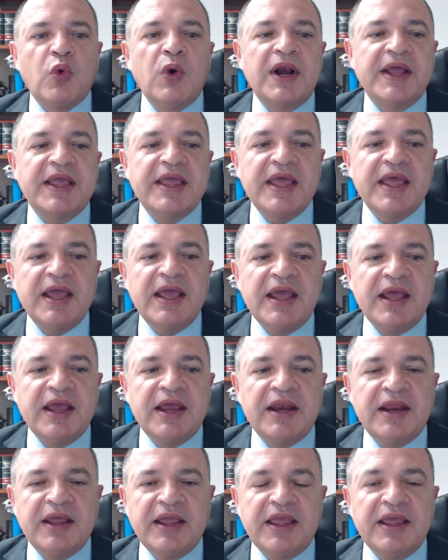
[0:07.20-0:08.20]

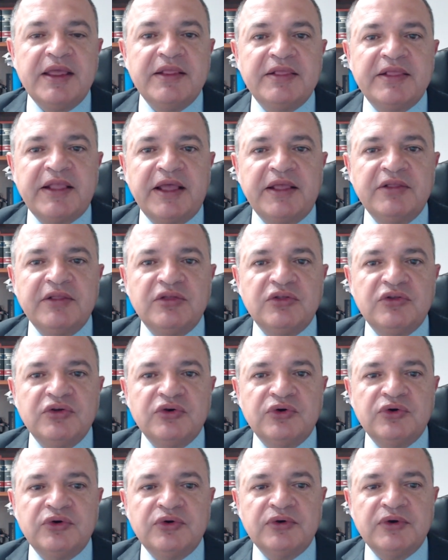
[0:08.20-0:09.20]
Cualquier
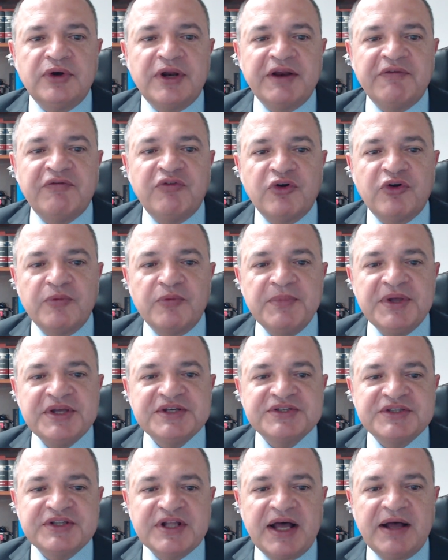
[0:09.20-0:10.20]
intento
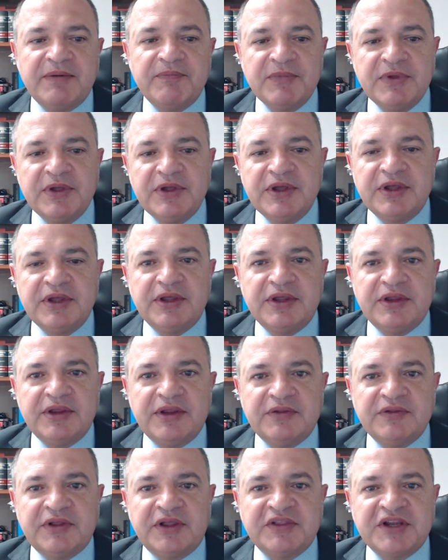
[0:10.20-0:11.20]
reformista
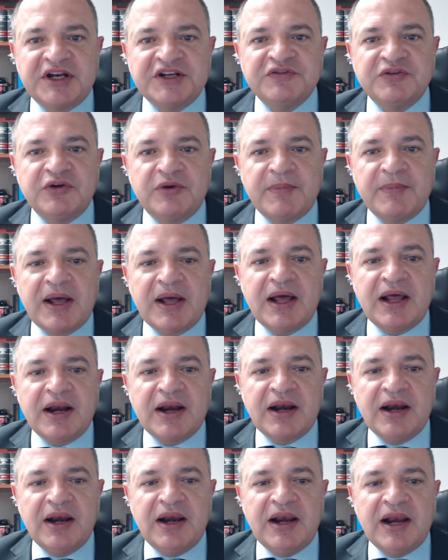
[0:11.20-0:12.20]
eh, de
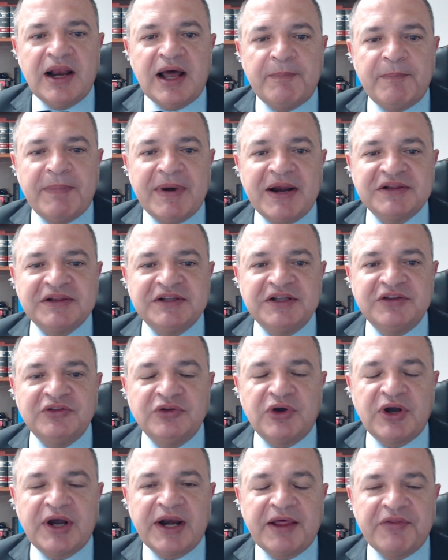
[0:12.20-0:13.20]
transformar la
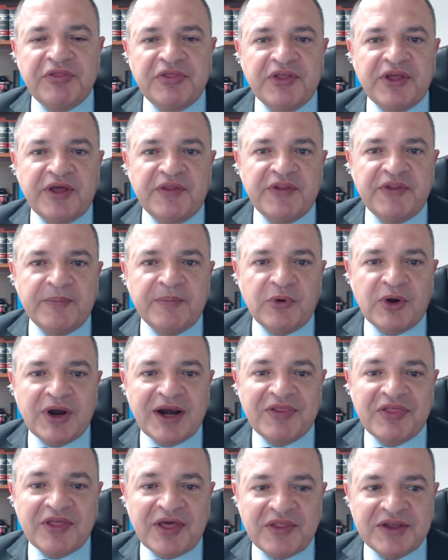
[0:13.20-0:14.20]
partidocracia en
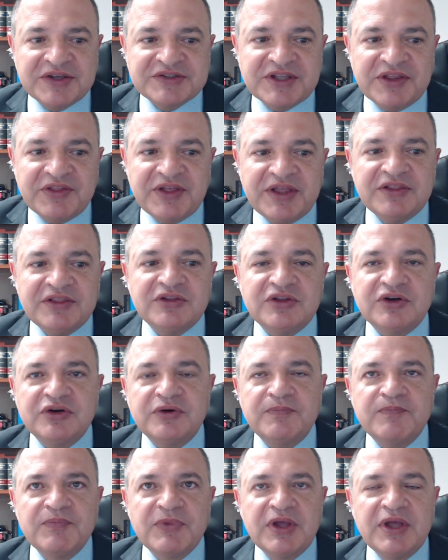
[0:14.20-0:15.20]
democracia desde
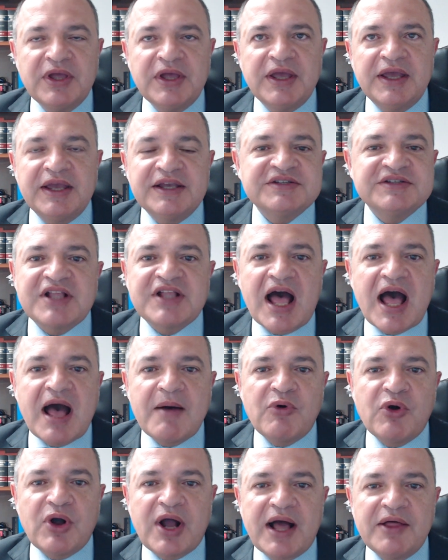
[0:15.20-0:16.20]
dentro está
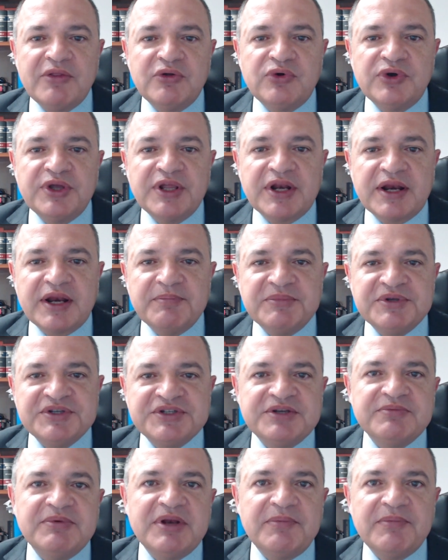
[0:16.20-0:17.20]
abocado
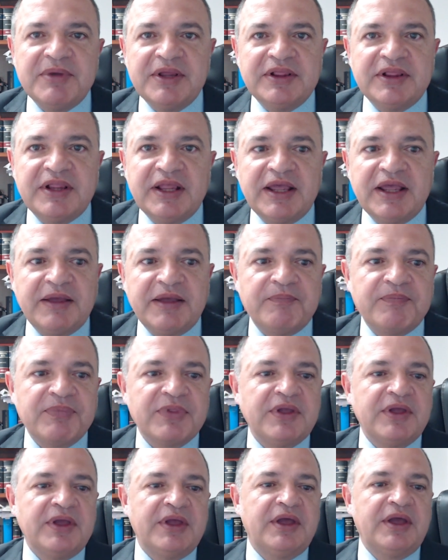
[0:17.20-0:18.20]

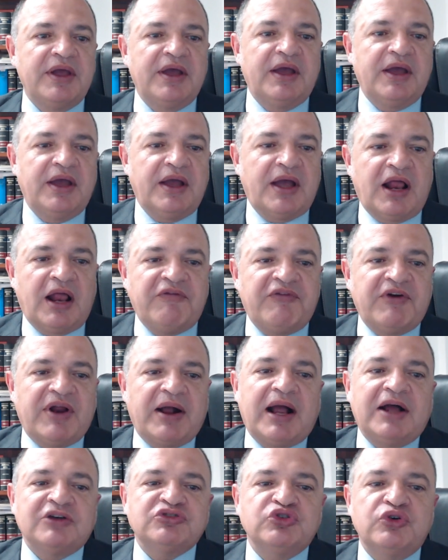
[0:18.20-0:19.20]
irremisiblemente eh, al
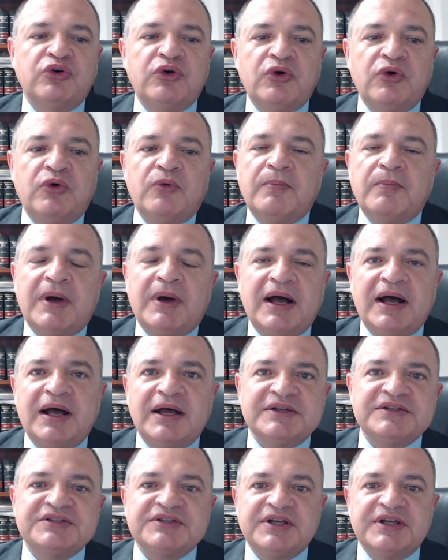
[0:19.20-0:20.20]
fracaso
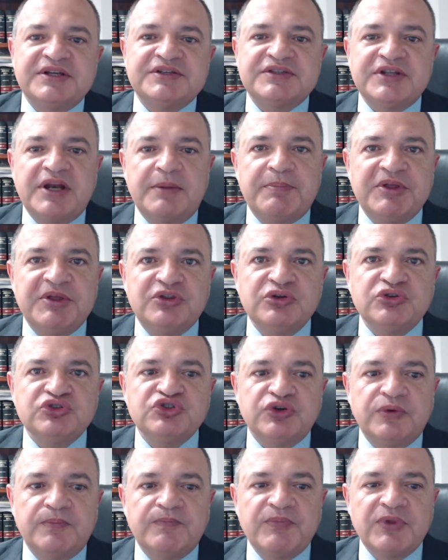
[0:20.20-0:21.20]
más
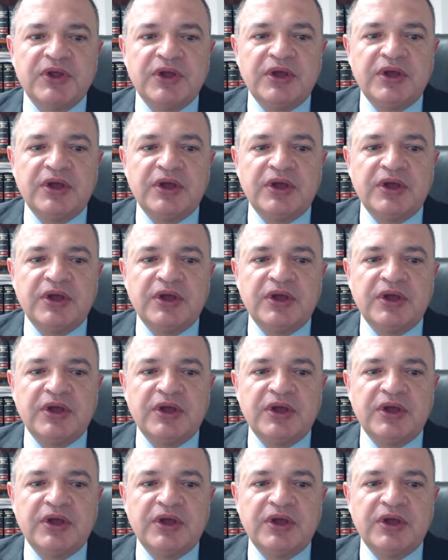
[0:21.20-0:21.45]
estrepitoso.